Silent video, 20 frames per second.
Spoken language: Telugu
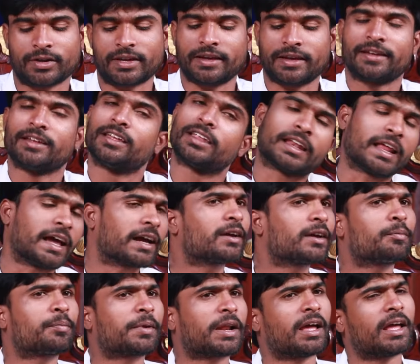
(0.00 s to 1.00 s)
ఓకే
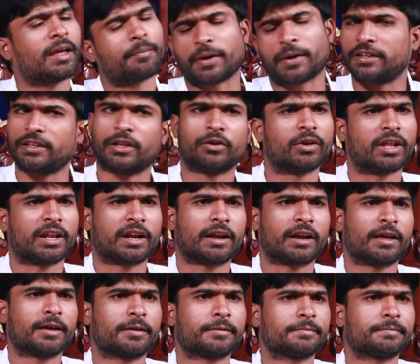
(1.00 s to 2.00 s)
నాకు ప్రజలు
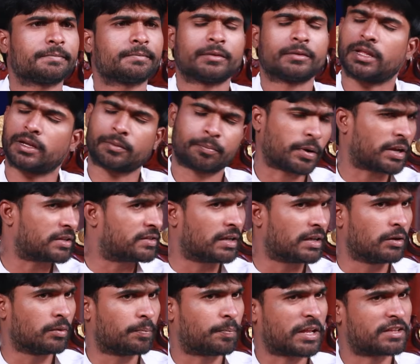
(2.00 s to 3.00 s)
ఉన్నారన్న నాకు
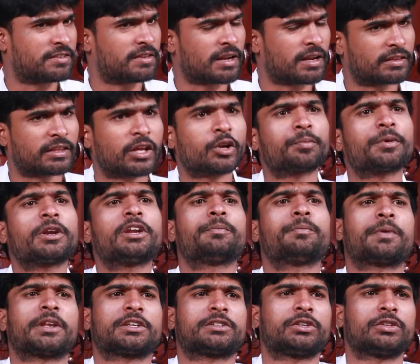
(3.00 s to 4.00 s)
ప్రజలు ప్రజల తరపున
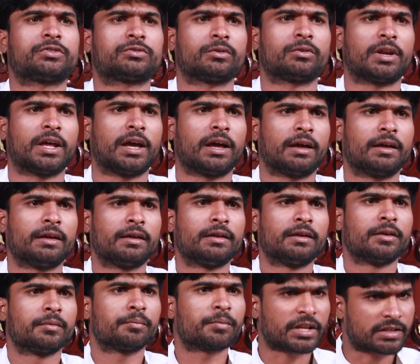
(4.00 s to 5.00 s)
నేను ప్రశ్నిస్తున్నా
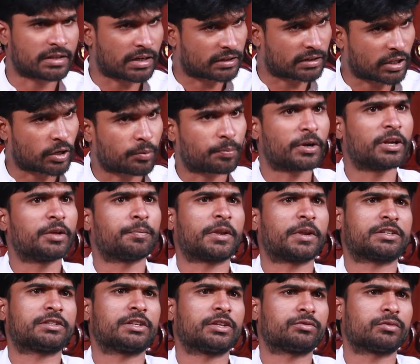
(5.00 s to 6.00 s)
ప్రజల తరపున నేను
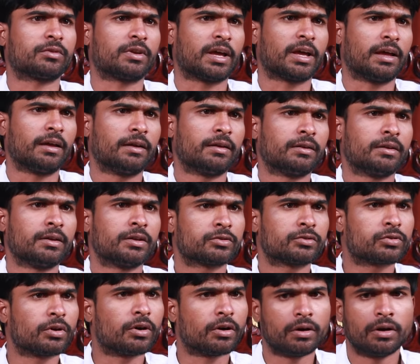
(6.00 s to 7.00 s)
ప్రశ్నిస్తున్నా
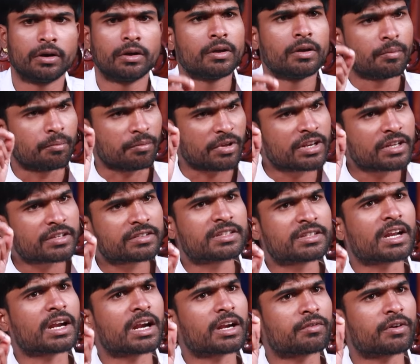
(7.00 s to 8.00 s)
సో మీరు
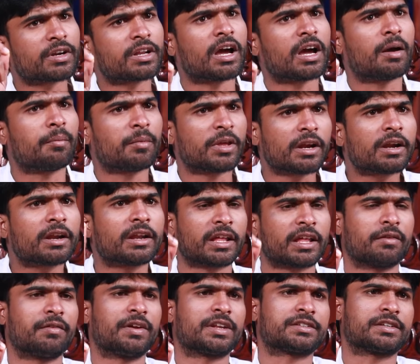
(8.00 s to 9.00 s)
ఇస్తున్నటువంటి హామీలను
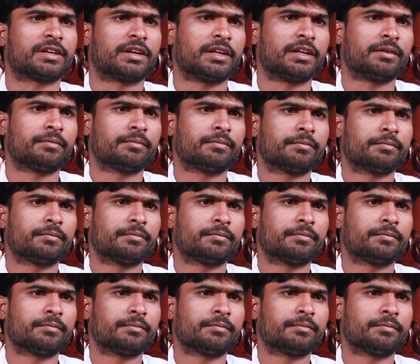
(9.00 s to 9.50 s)
నెరవేర్చండి